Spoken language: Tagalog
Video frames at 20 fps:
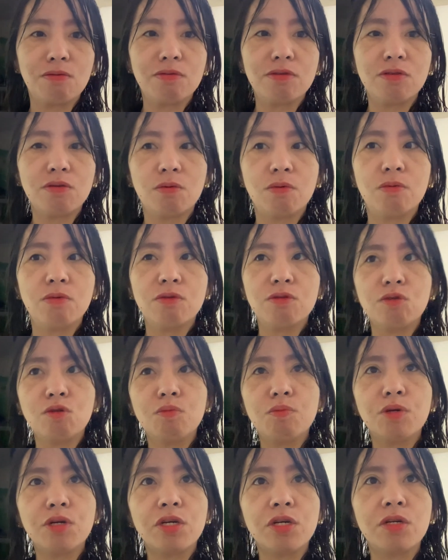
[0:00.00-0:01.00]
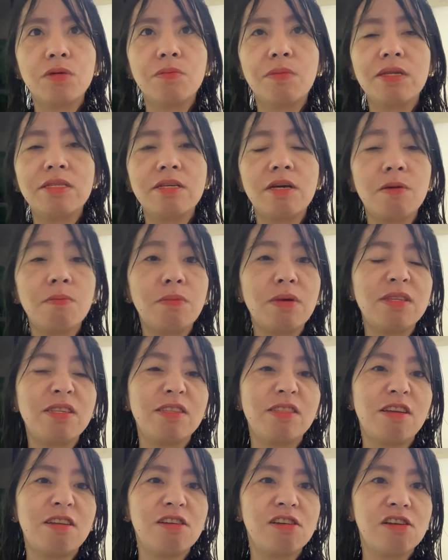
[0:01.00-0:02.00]
So super masarap kasi
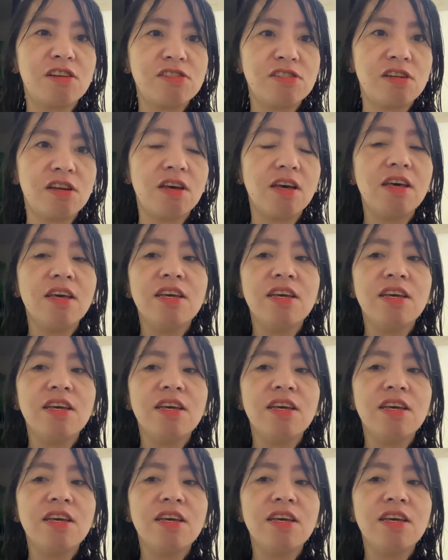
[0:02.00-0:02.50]
talaga siya.